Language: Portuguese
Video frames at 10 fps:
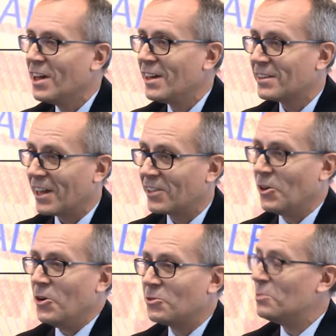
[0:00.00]
E nem na
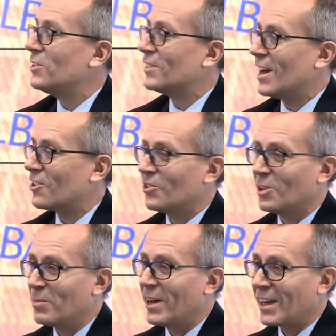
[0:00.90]
Constituição é
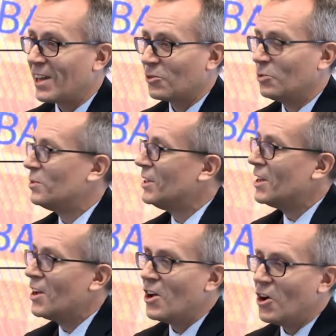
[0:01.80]
mencionado que a
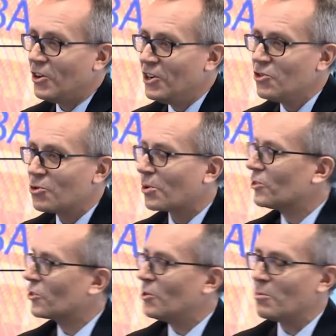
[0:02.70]
instituição deva
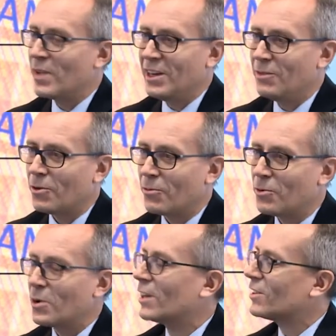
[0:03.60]
ser uma
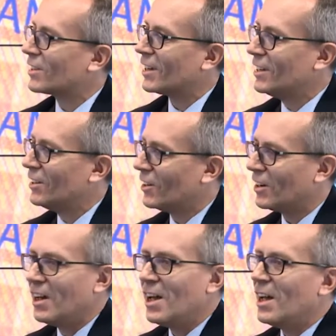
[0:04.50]
seguradora para
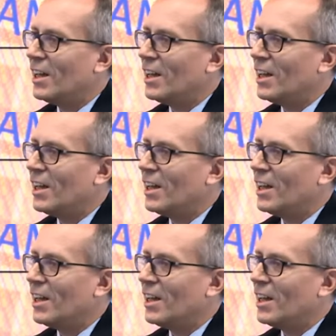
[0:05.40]
negociadores de